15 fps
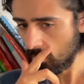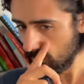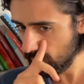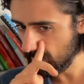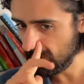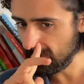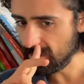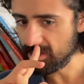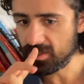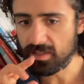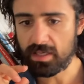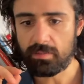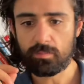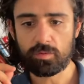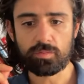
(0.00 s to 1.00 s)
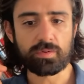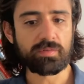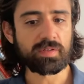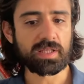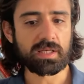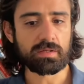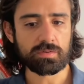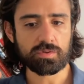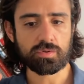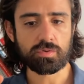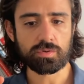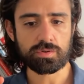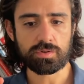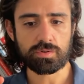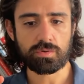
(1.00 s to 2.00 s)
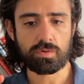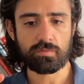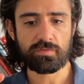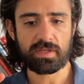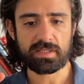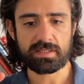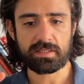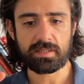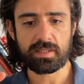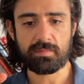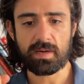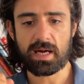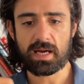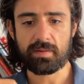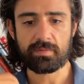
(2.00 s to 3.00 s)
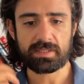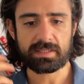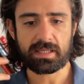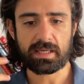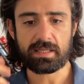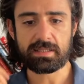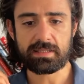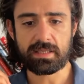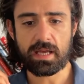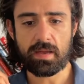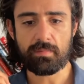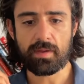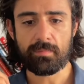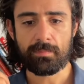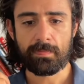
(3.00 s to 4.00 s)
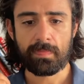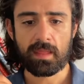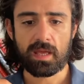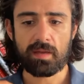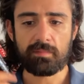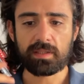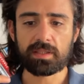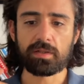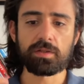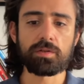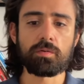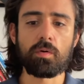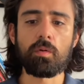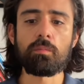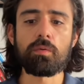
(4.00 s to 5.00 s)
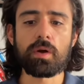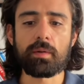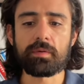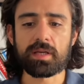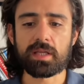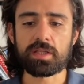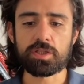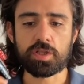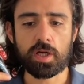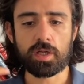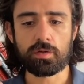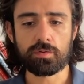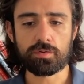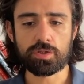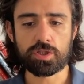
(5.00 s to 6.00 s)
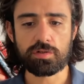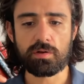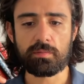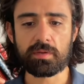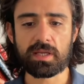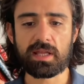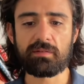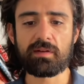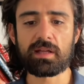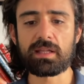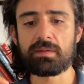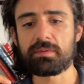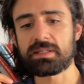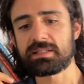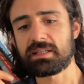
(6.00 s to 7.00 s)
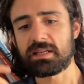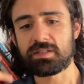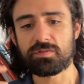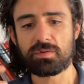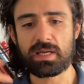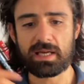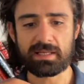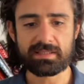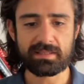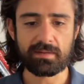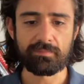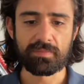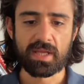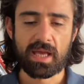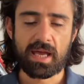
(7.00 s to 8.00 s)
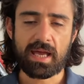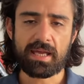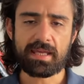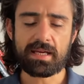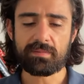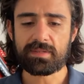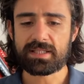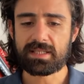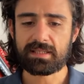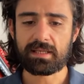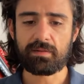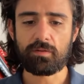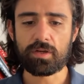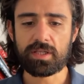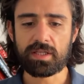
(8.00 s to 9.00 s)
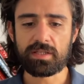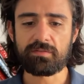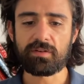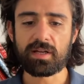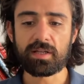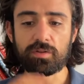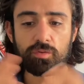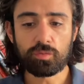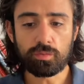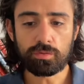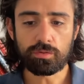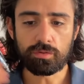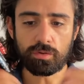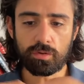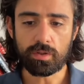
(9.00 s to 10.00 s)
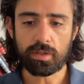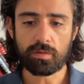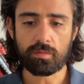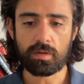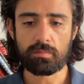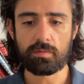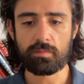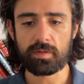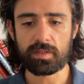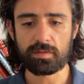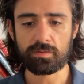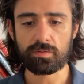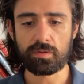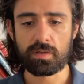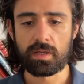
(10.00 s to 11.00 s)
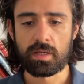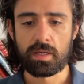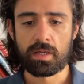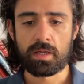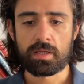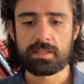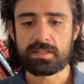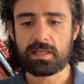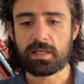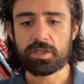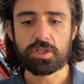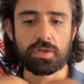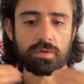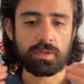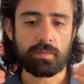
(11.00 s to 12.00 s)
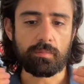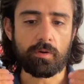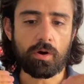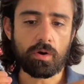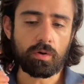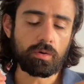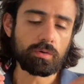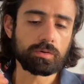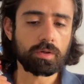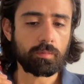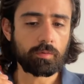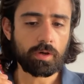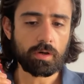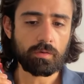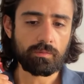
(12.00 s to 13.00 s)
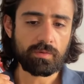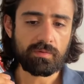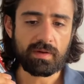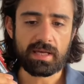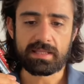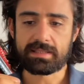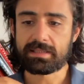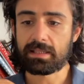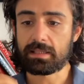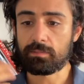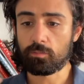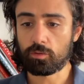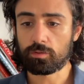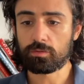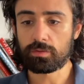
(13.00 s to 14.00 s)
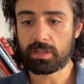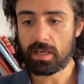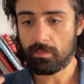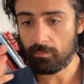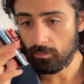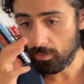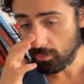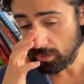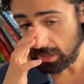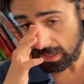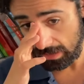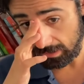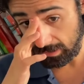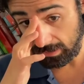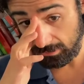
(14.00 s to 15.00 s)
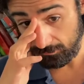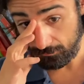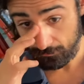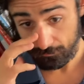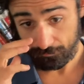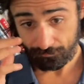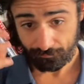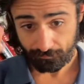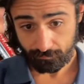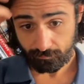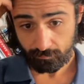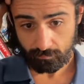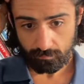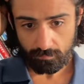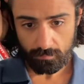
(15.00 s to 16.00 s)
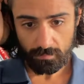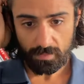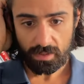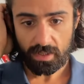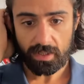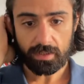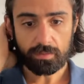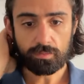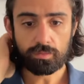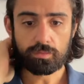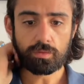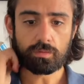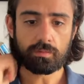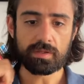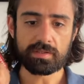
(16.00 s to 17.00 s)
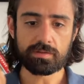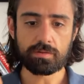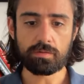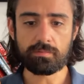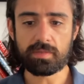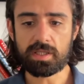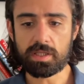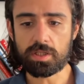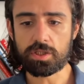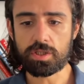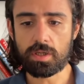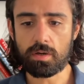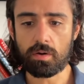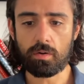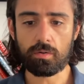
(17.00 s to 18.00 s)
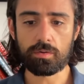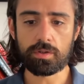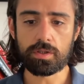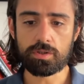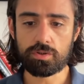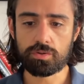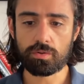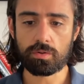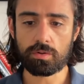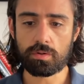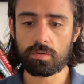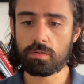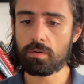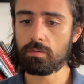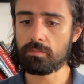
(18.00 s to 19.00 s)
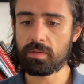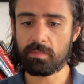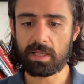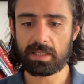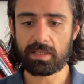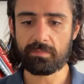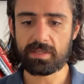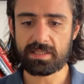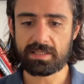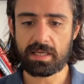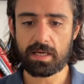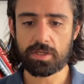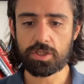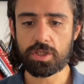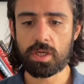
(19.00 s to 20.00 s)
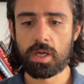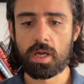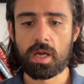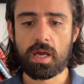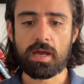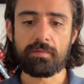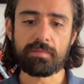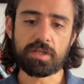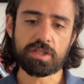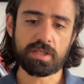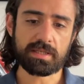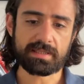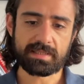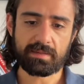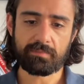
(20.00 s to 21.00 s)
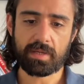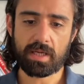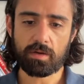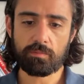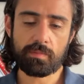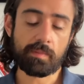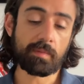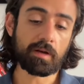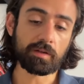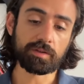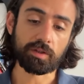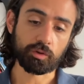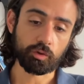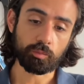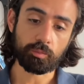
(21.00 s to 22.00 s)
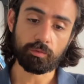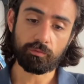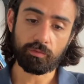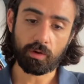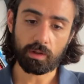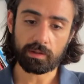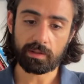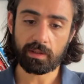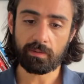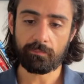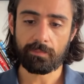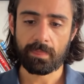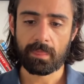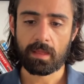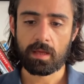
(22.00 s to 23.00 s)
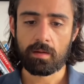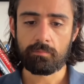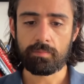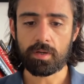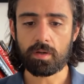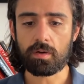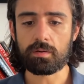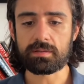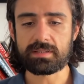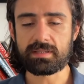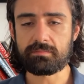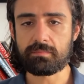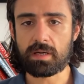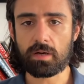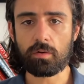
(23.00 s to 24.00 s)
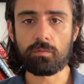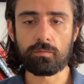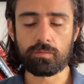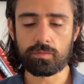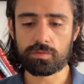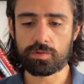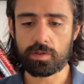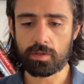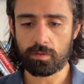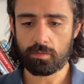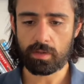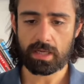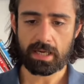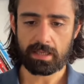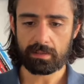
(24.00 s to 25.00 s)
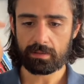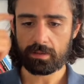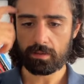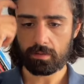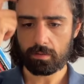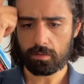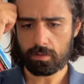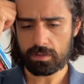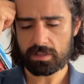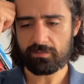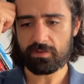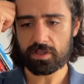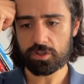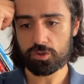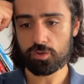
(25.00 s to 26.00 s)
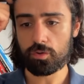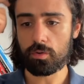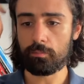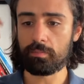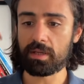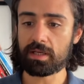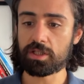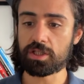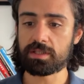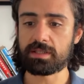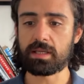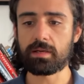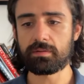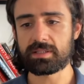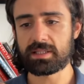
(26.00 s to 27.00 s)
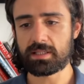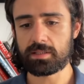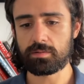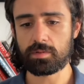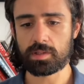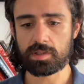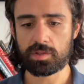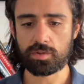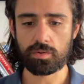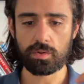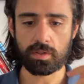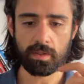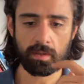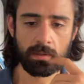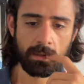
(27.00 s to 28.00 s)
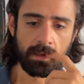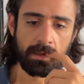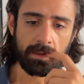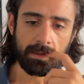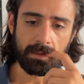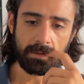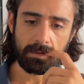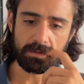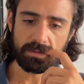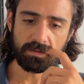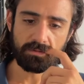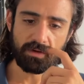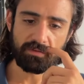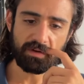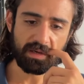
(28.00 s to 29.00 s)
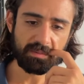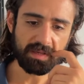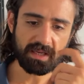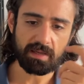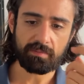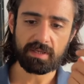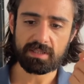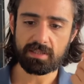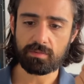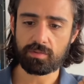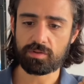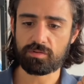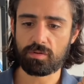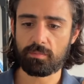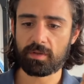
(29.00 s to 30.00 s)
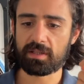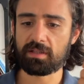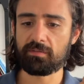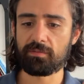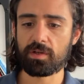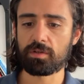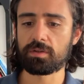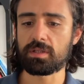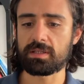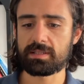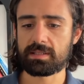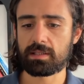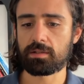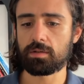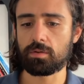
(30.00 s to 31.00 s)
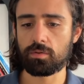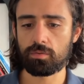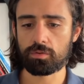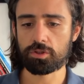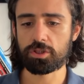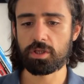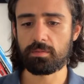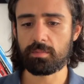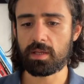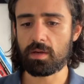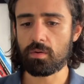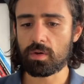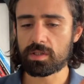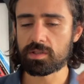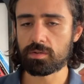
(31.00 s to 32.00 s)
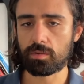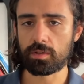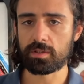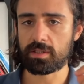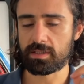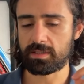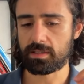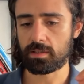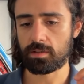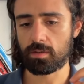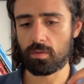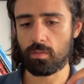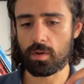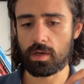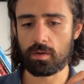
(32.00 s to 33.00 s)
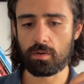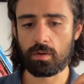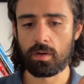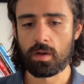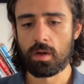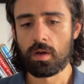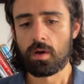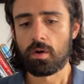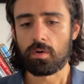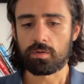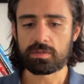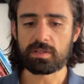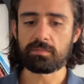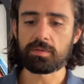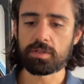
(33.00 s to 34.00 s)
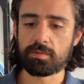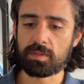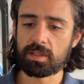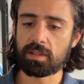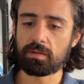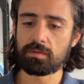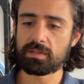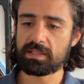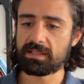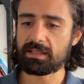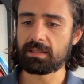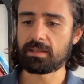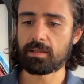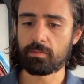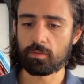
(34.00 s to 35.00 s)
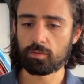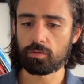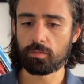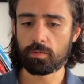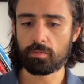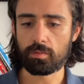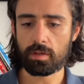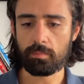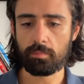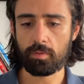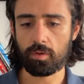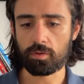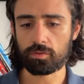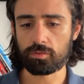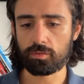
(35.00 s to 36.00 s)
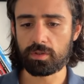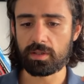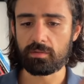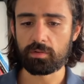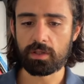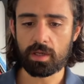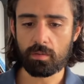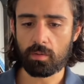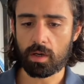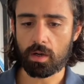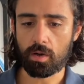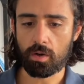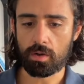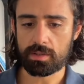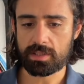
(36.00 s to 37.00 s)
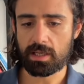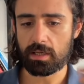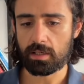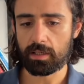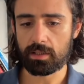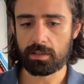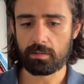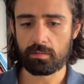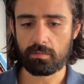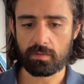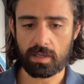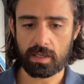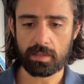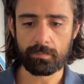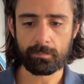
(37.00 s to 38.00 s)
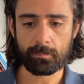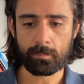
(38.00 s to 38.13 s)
Ovviamente ci saremmo dovuti vedere lo scorso fine settimana per stare insieme e mi ha dato di nuovo buca perché diceva che non riusciva perché aveva dei pensieri sull'ex e gli era passata la voglia di fare tutto in quel momento. Si è lasciato da poco, dopo una convivenza di molto tempo, anni, e in tutto questo mi dice ogni giorno, mi manda messaggi e mi dice che sta bene con me, me l'ha detto più volte, però sembra confuso e incoerente. Cosa faccio per gestire questa situazione? Che cosa dovrei fare per capire se quest'uomo è davvero interessato a conoscermi o è solo interessato a quello? O semplicemente non si sente pronto per un rapporto? Gli devo dire qualcosa? Che devo fare?